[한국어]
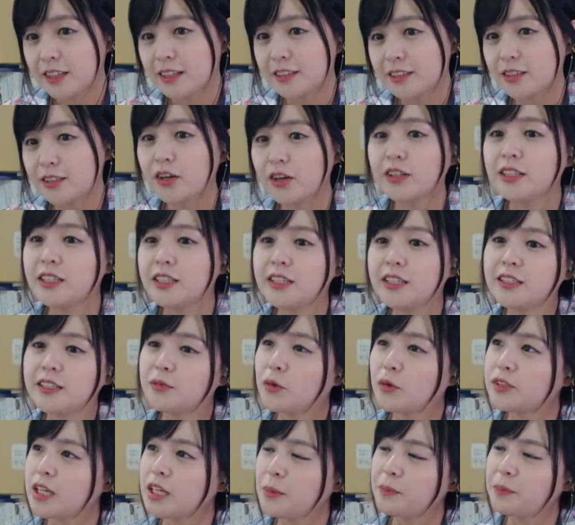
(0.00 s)
저는
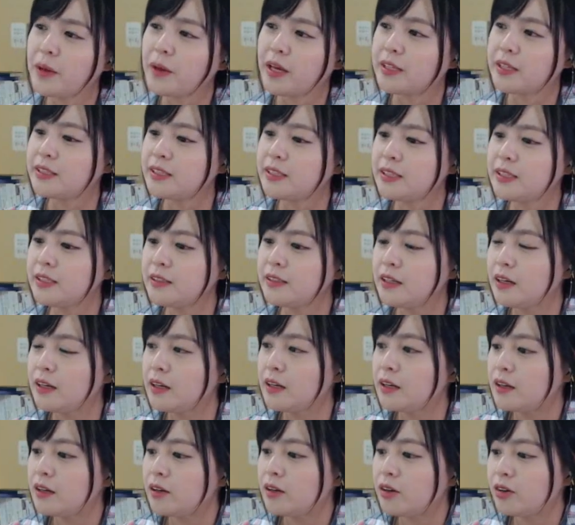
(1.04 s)
我在 뭐 베이징
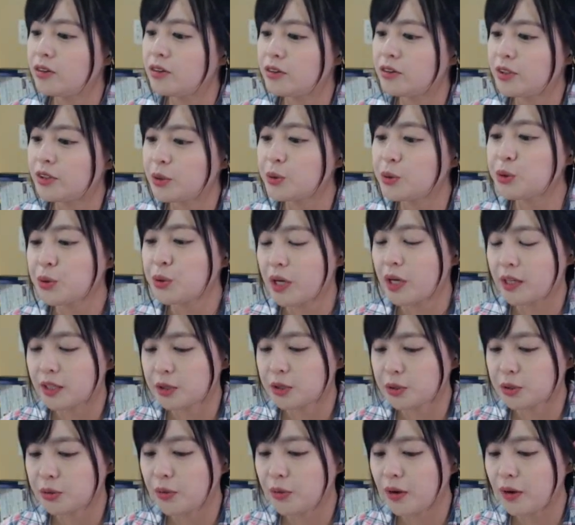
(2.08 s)
어,
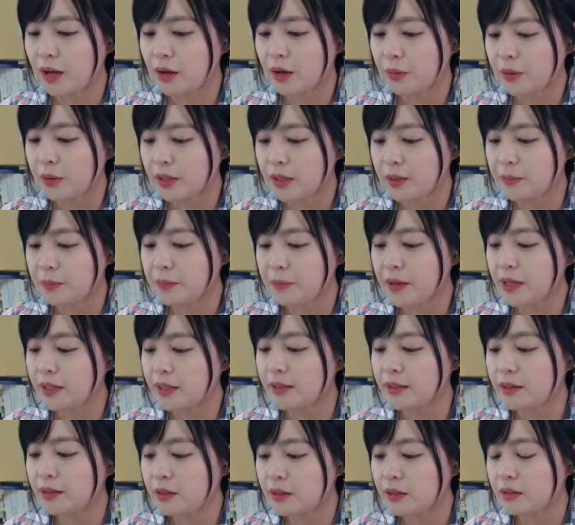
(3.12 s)

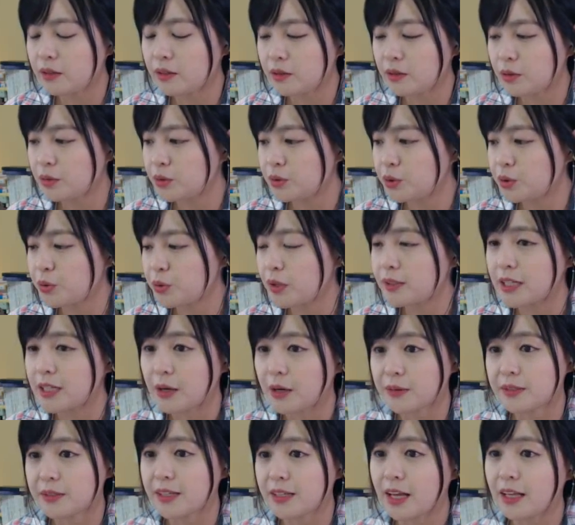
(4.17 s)

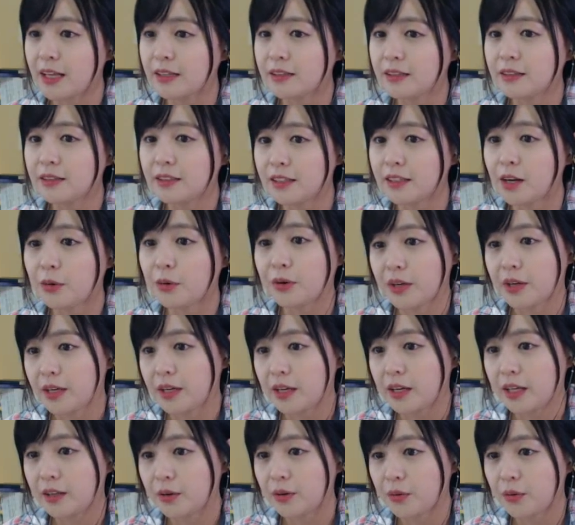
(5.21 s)
留学的时候啊，一般都说早餐이라고
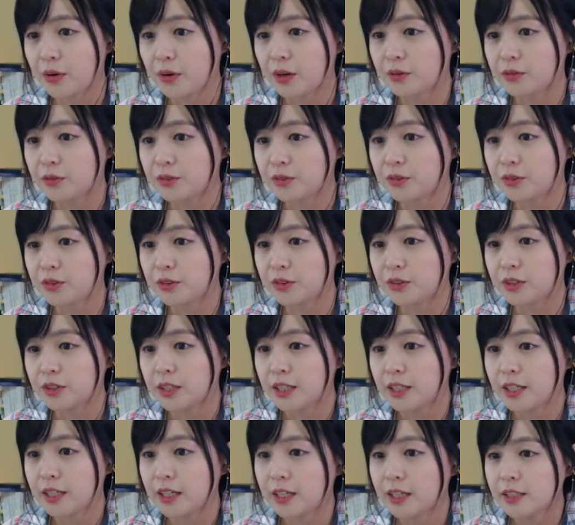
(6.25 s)
얘기했던 것 같고
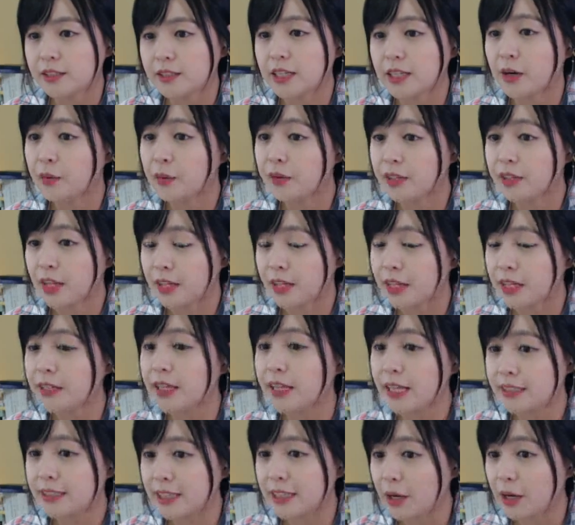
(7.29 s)
자오디엔
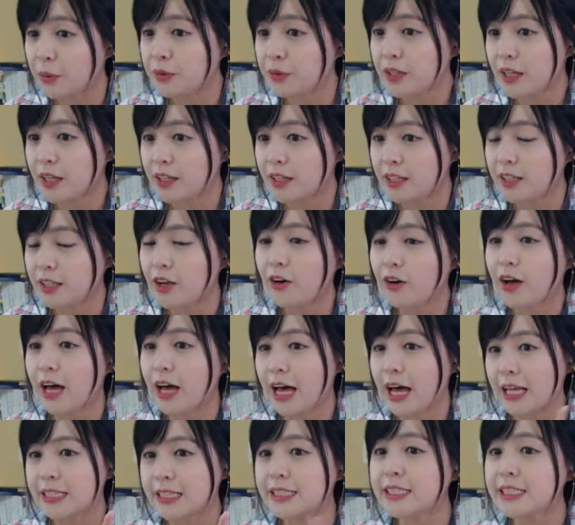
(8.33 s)
이때 자오디엔은요
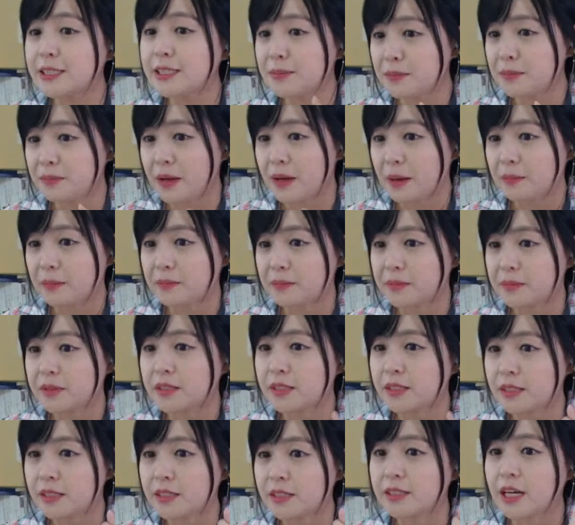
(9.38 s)

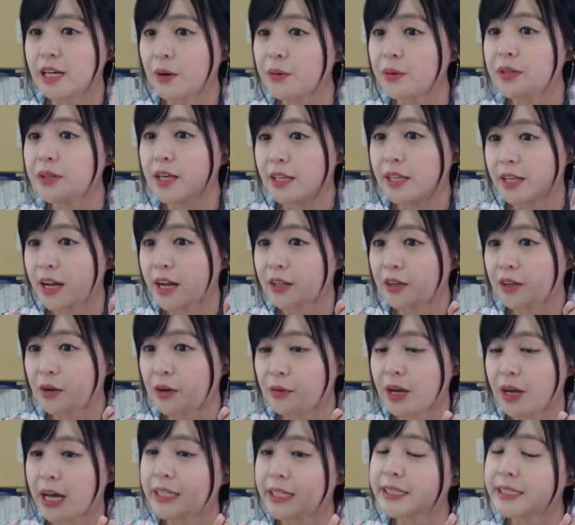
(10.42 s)
아침밥을 자오디엔이라
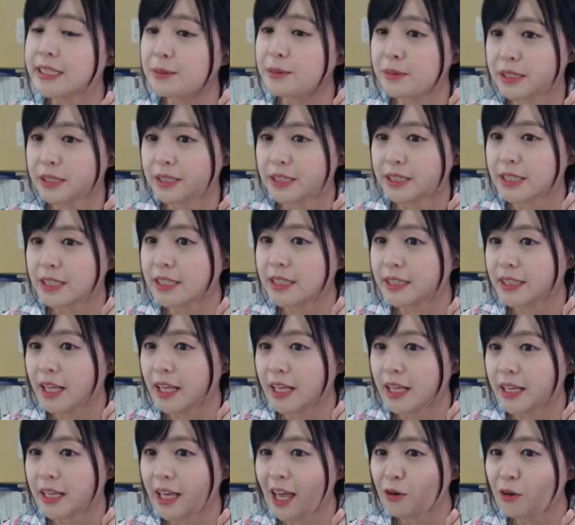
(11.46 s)
하더라고요 아침 식사 근데
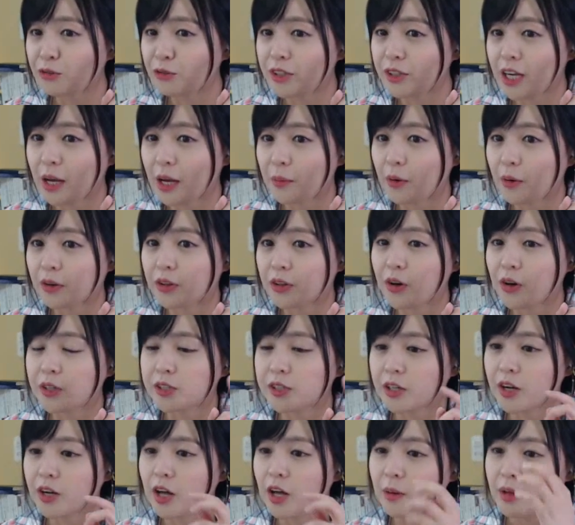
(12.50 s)
이게 우리가 먹는
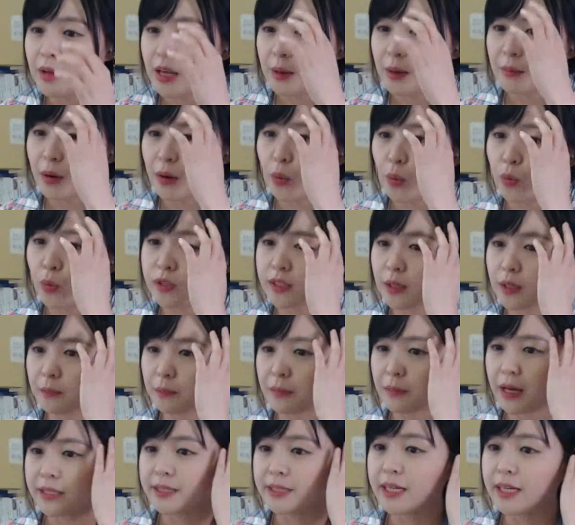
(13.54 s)
것처럼 오첩
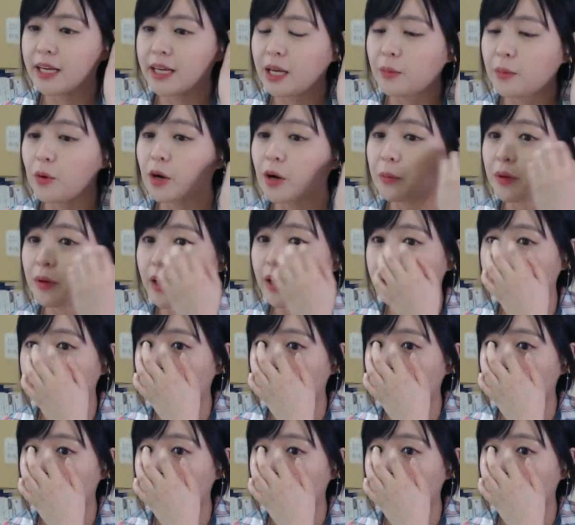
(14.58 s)
반상에 먹으면 안